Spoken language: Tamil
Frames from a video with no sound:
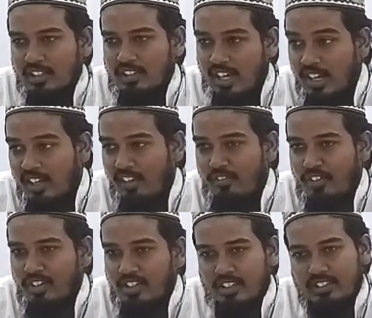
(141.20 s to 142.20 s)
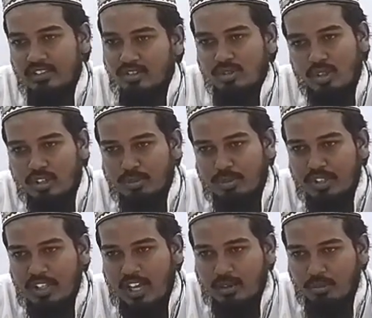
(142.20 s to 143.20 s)
தாரீஃப் இருக்குது சொல்கிற
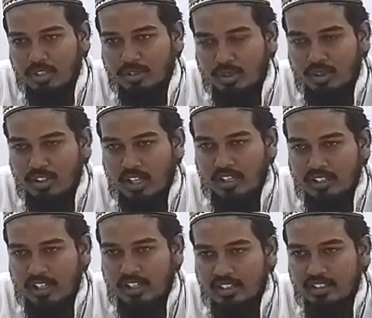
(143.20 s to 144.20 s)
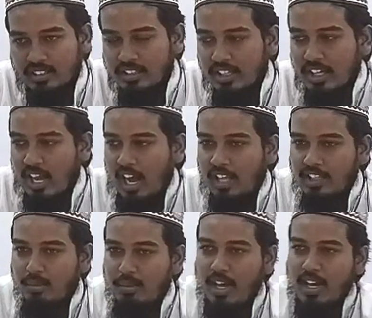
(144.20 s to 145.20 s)
புரியுது அரபியில் சொல்கிறதா இருந்தால்
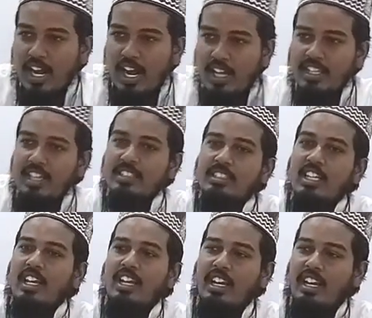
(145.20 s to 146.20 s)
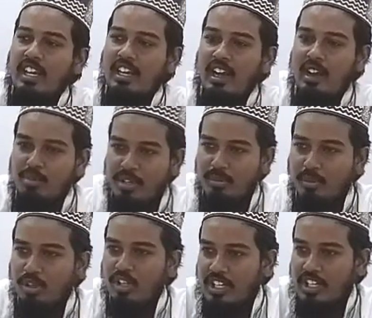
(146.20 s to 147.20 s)
அந்த மாதிரி ஹதீஸ்னால் என்ன அப்படின்னு
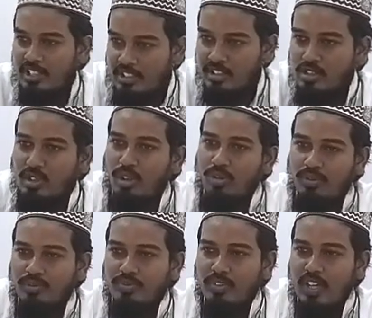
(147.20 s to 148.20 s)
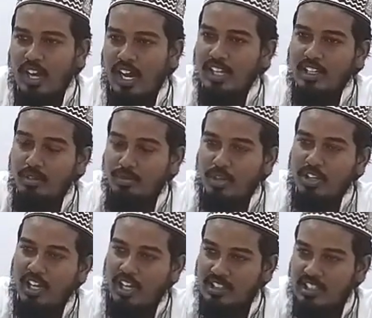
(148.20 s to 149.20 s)
முதல்ல நீங்கள் தெரிஞ்சுக்கணும் அதுக்கப்புறம்
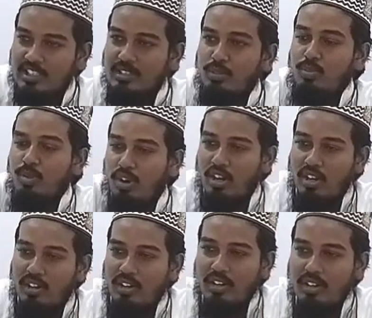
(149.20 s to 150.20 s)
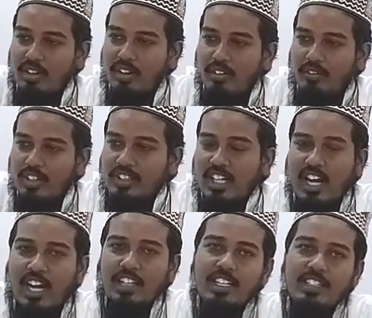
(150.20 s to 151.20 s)
தான் ஹதீஸுக்கு போகலாம் ஃபஸ்ட்டு
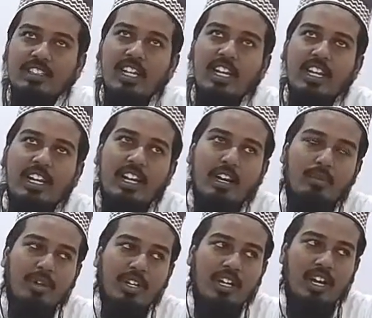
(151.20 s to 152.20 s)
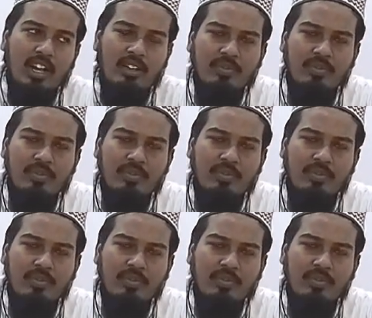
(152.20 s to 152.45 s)
ஹதீஸ்னா என்ன அப்படின்னா